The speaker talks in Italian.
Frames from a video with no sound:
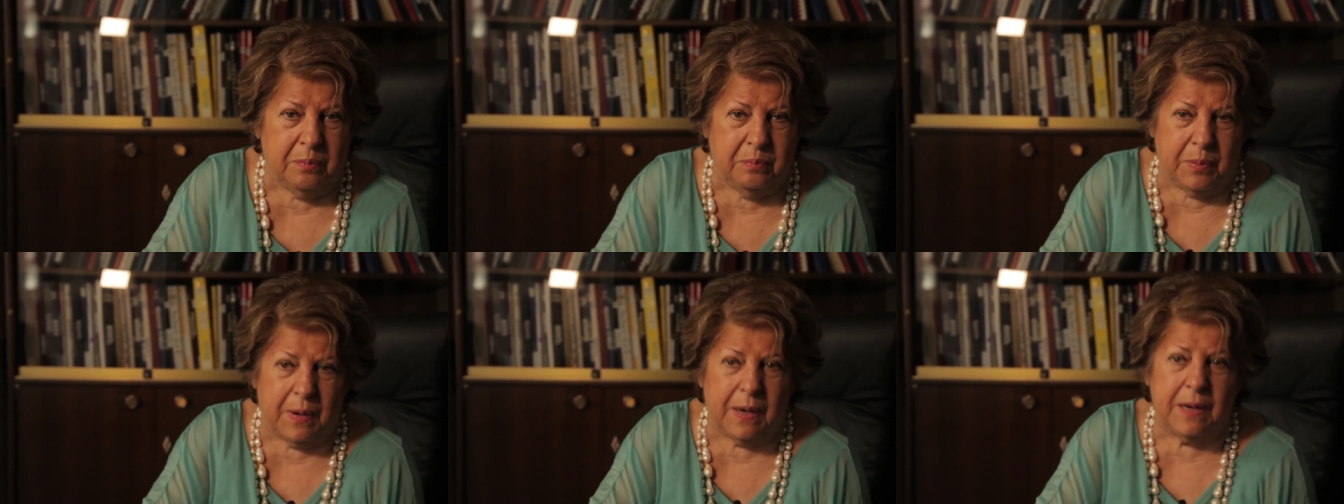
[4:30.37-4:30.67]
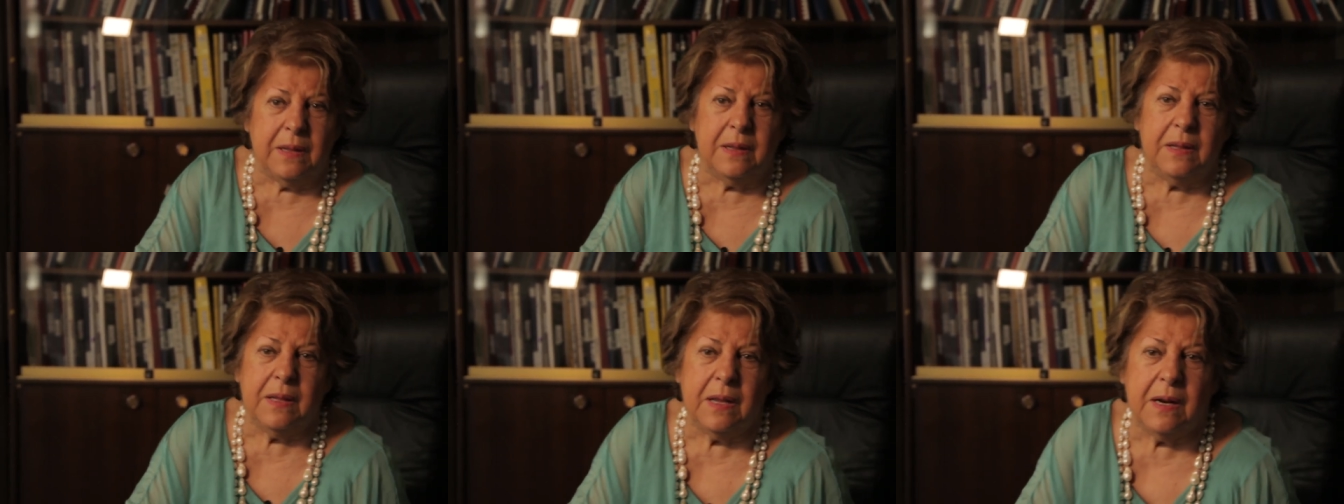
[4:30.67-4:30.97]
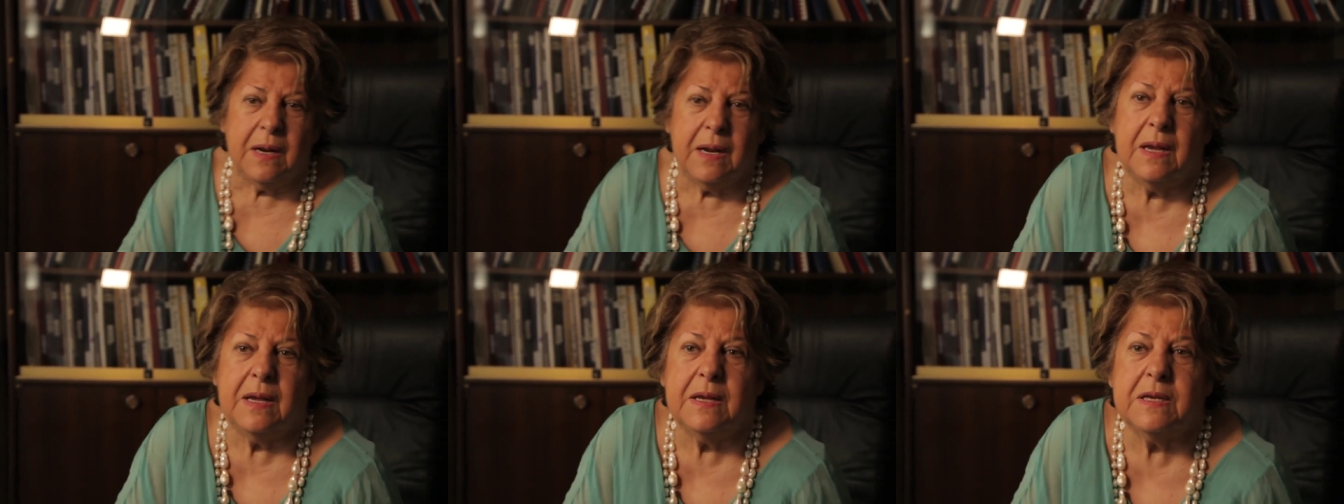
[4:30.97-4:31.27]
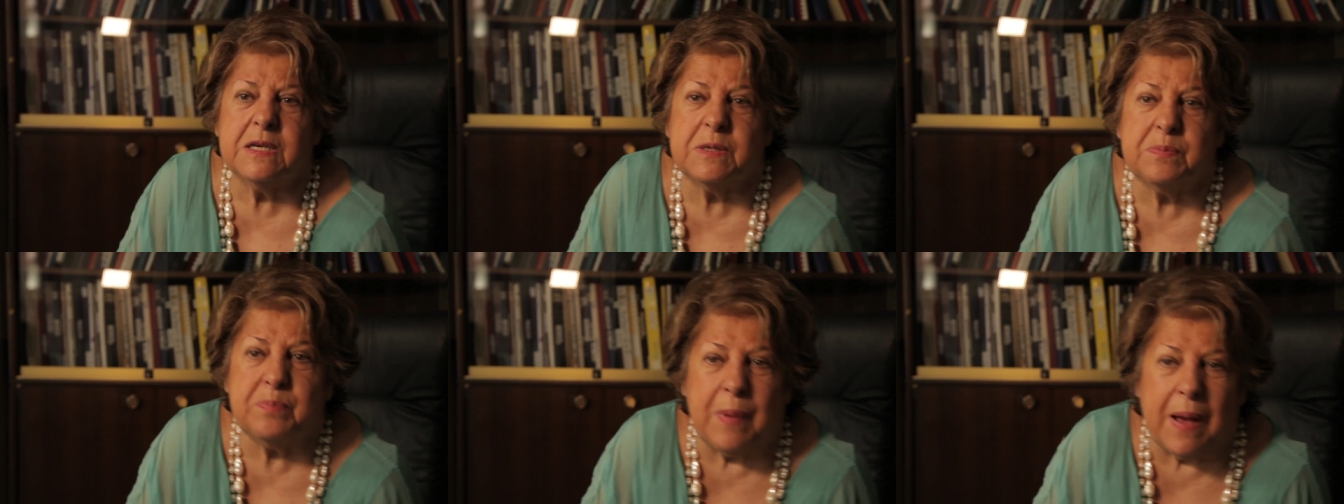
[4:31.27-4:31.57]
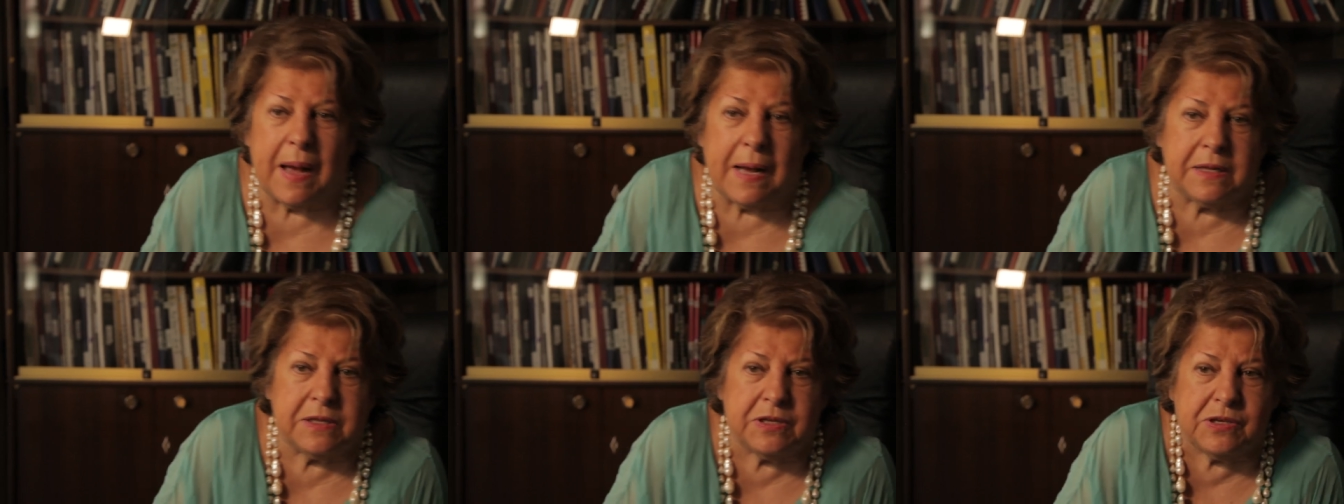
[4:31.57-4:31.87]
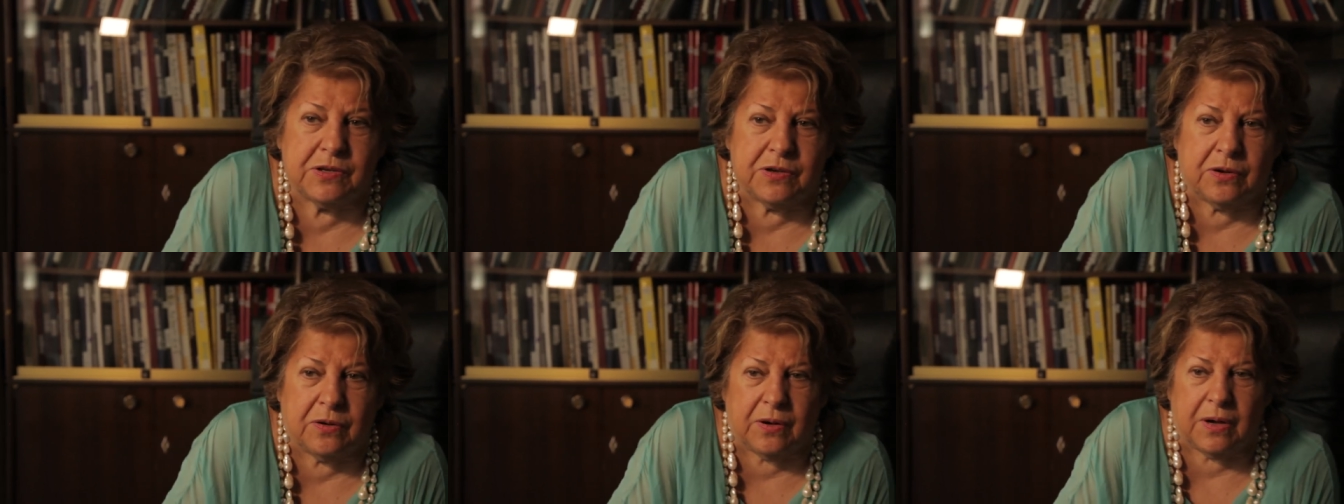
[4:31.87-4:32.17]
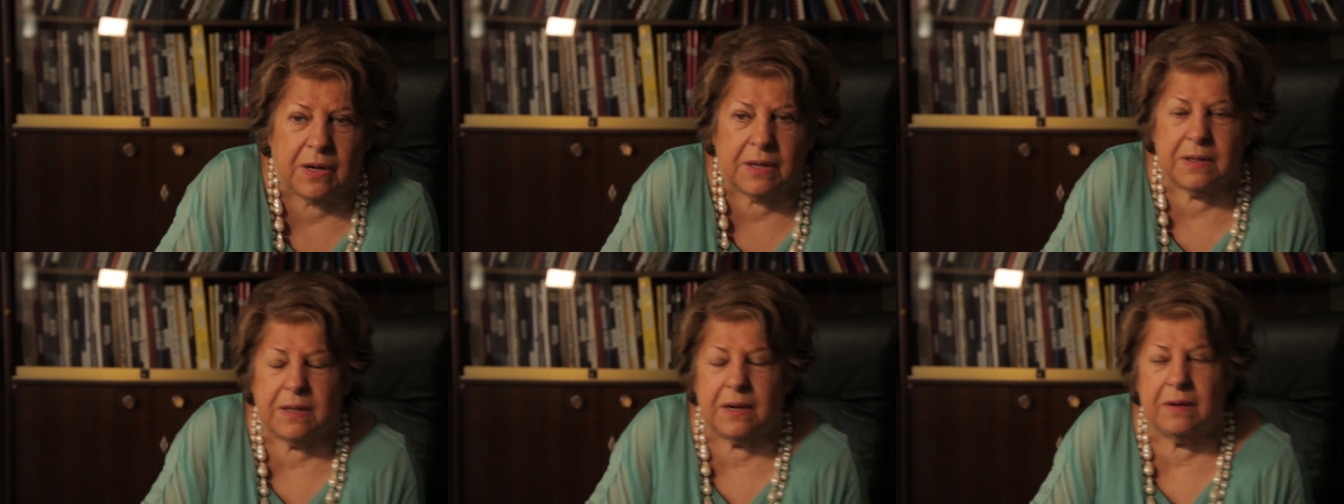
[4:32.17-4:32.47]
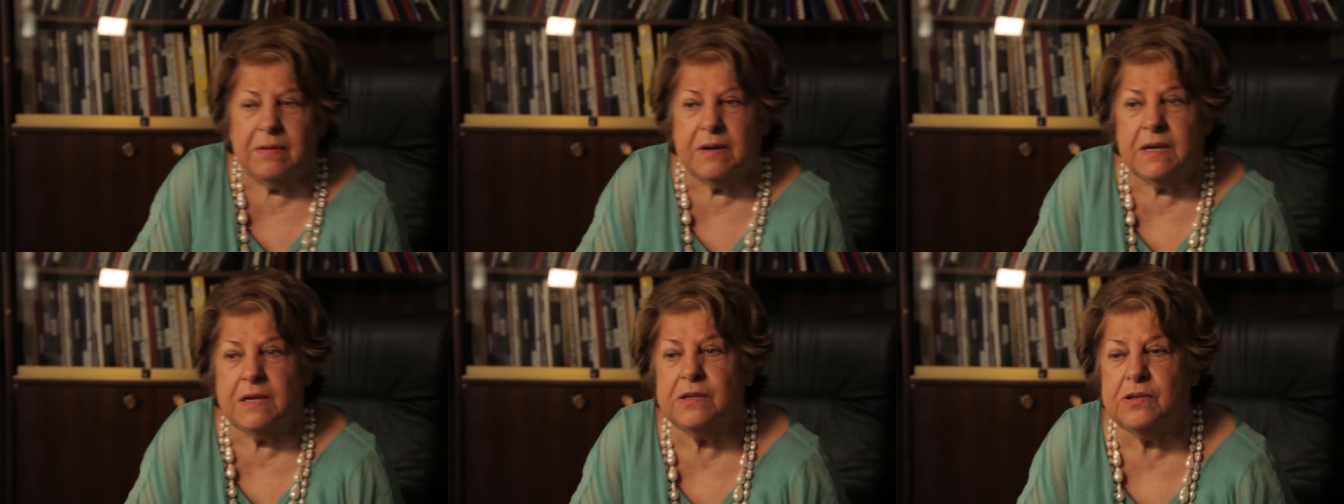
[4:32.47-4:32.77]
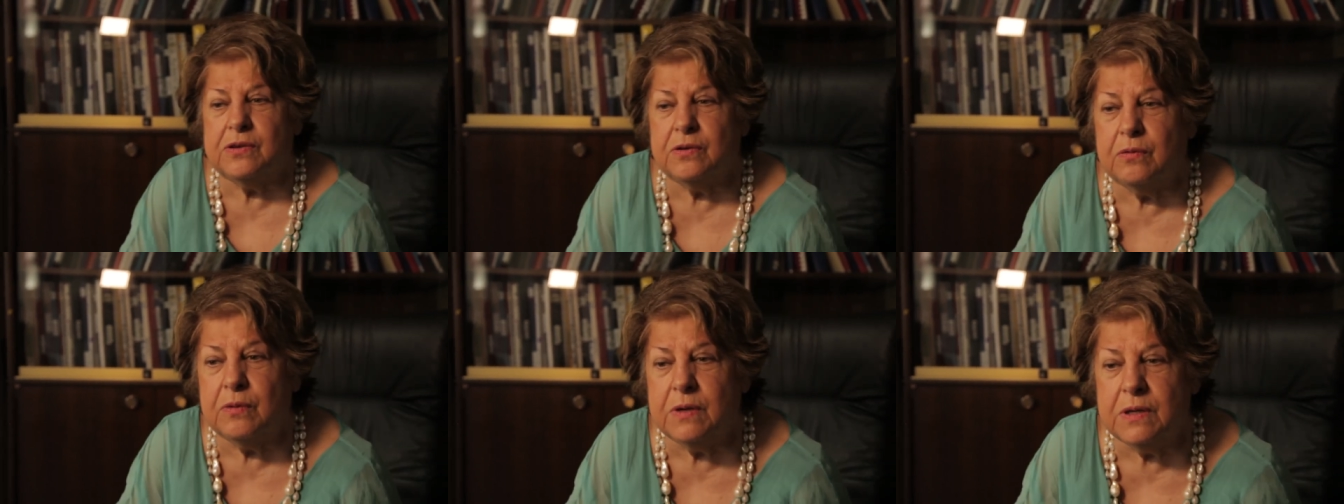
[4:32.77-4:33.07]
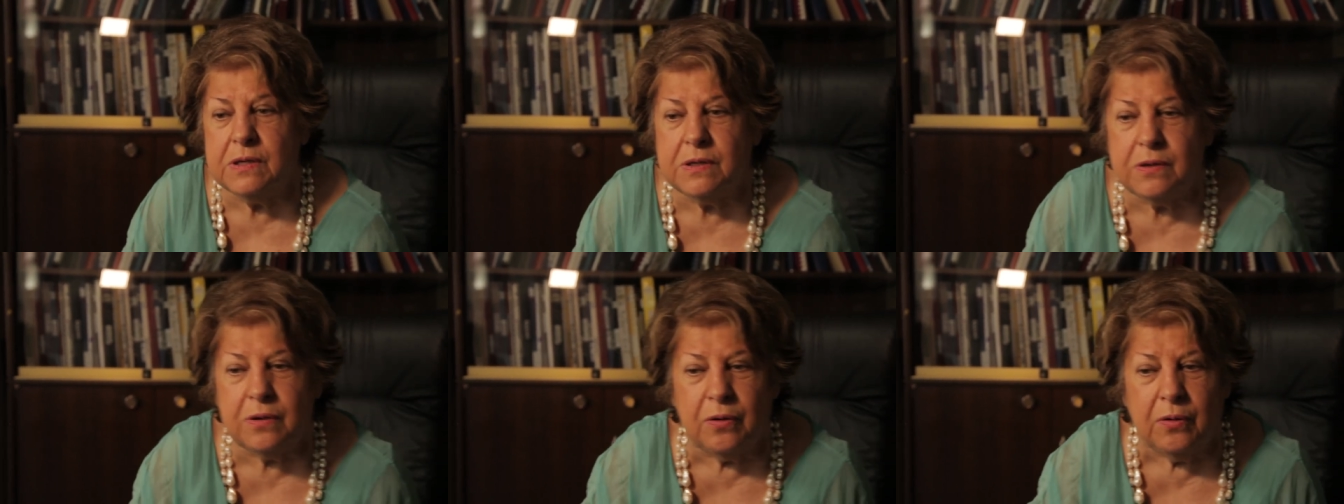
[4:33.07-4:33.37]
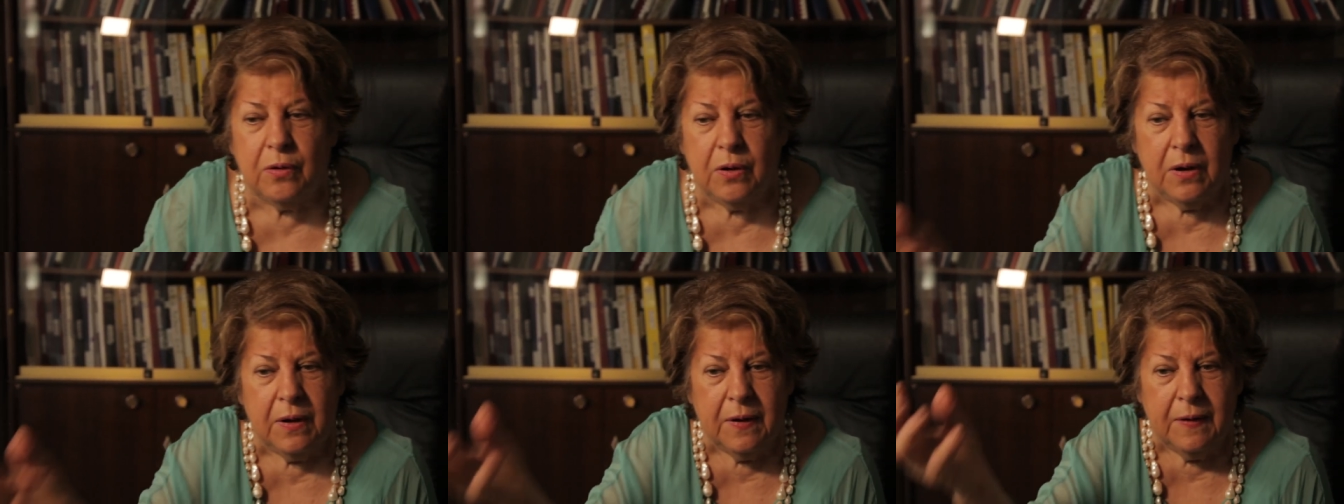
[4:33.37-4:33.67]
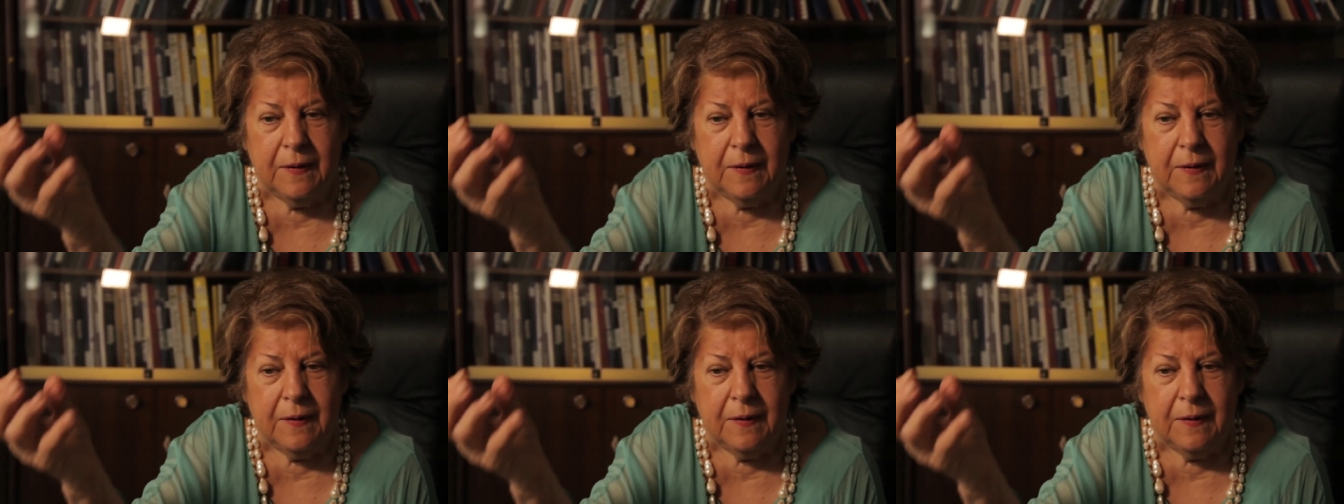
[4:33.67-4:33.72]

prendere spazio attraverso questo